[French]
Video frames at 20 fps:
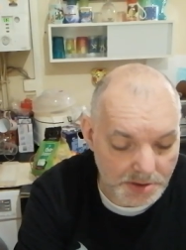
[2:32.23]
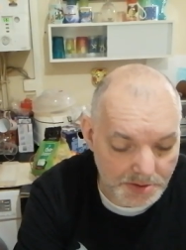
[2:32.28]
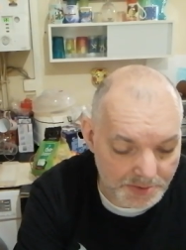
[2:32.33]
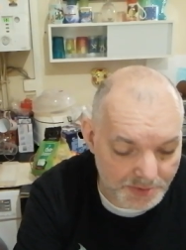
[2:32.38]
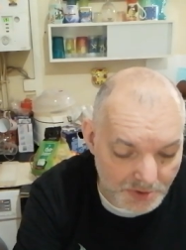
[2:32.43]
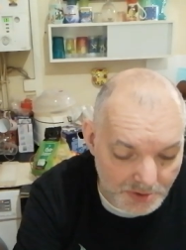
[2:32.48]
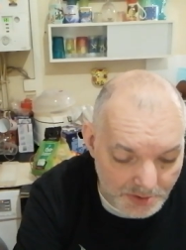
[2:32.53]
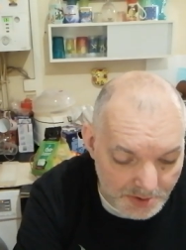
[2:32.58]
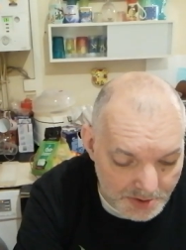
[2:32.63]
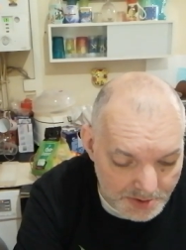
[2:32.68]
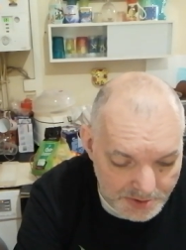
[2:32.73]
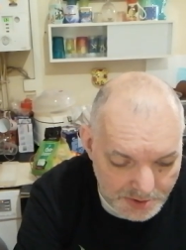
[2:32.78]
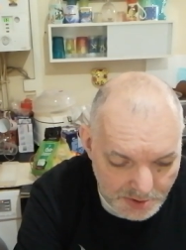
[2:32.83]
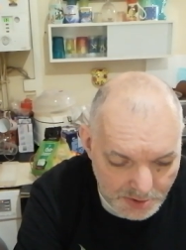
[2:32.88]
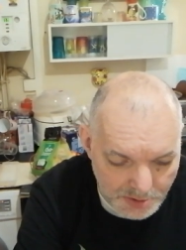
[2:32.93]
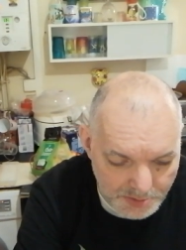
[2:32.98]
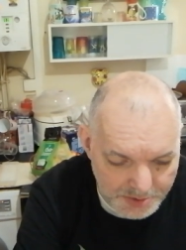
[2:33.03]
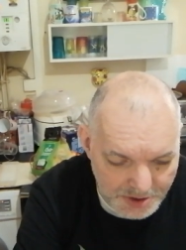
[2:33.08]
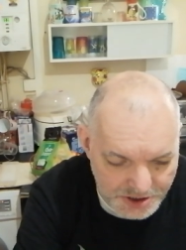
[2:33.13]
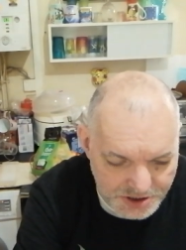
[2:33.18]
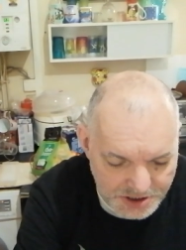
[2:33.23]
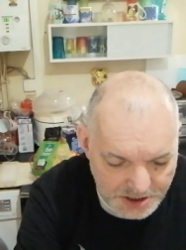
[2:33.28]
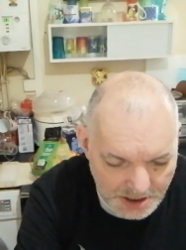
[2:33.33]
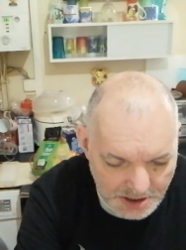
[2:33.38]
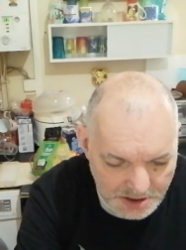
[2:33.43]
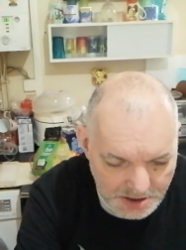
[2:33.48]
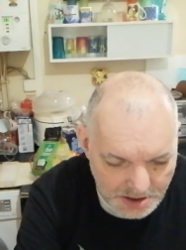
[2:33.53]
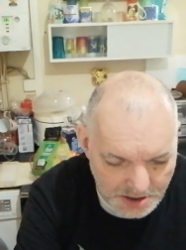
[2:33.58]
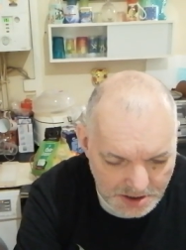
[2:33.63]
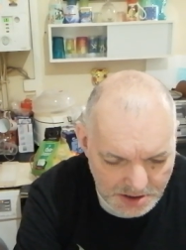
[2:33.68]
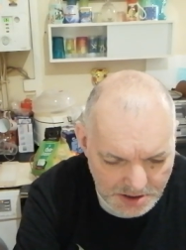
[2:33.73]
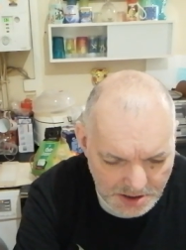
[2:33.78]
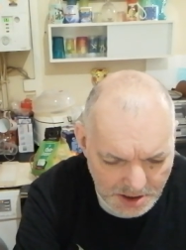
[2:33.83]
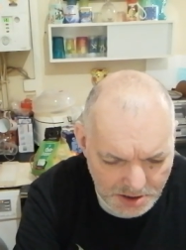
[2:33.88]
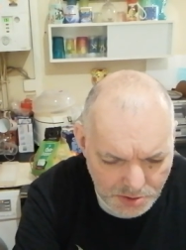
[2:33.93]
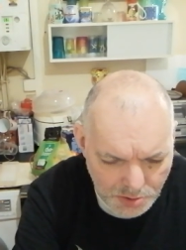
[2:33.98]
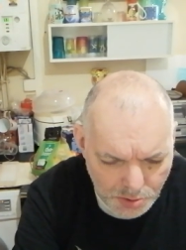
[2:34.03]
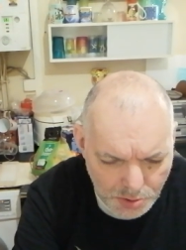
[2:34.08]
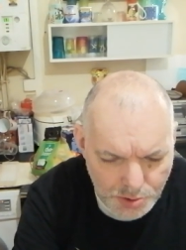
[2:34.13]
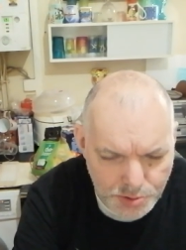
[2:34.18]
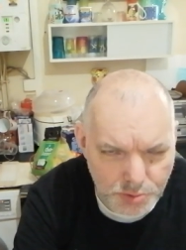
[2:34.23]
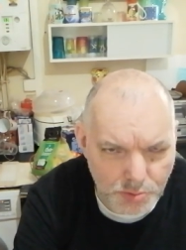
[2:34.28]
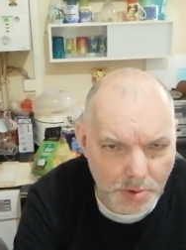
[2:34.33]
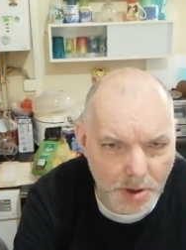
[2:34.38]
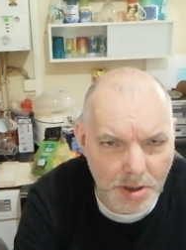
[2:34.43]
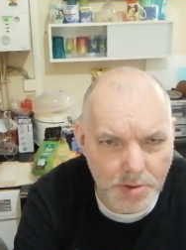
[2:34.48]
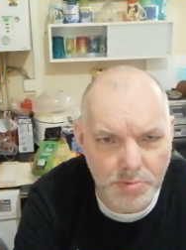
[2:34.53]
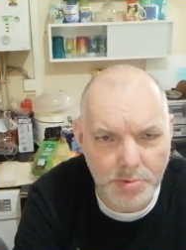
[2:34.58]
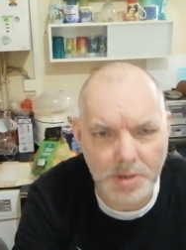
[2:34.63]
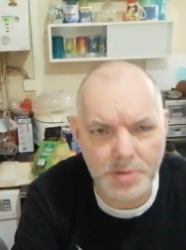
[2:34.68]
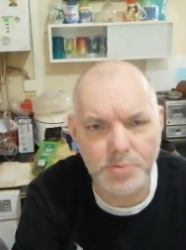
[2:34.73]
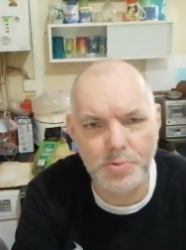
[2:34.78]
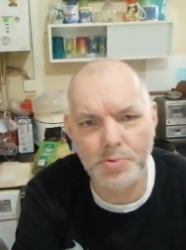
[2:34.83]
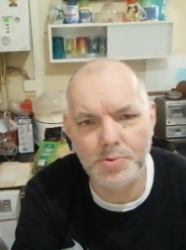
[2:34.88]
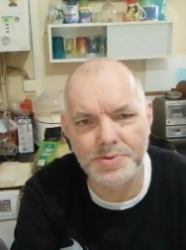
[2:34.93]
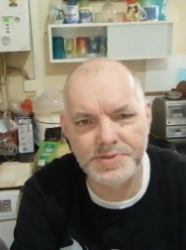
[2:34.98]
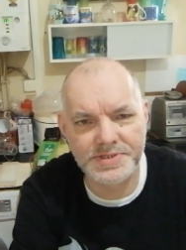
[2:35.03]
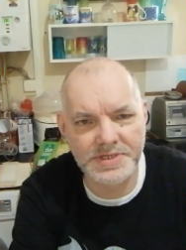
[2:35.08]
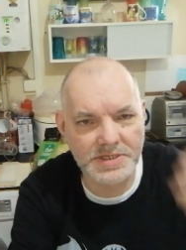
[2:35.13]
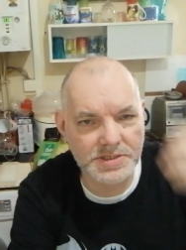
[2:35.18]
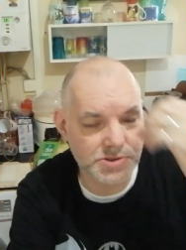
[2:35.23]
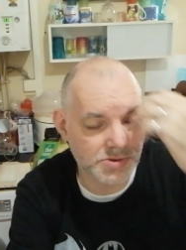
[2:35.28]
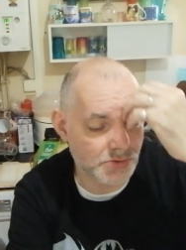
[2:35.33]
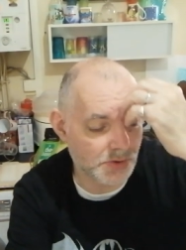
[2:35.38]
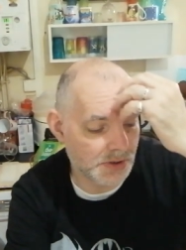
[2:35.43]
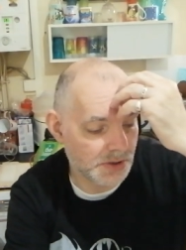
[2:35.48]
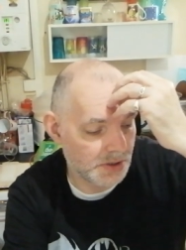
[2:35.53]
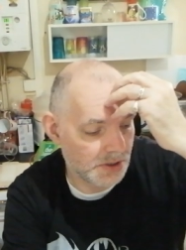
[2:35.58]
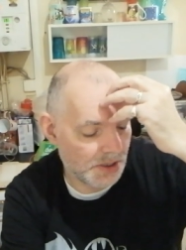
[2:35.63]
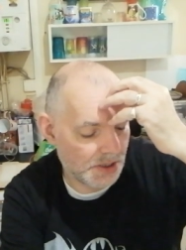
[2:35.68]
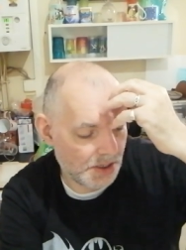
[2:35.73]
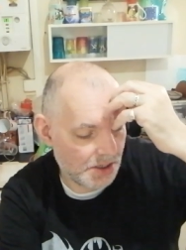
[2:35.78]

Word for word: Il est vraiment, vraiment pas cher. 1,3€ ou 1,5€, je crois.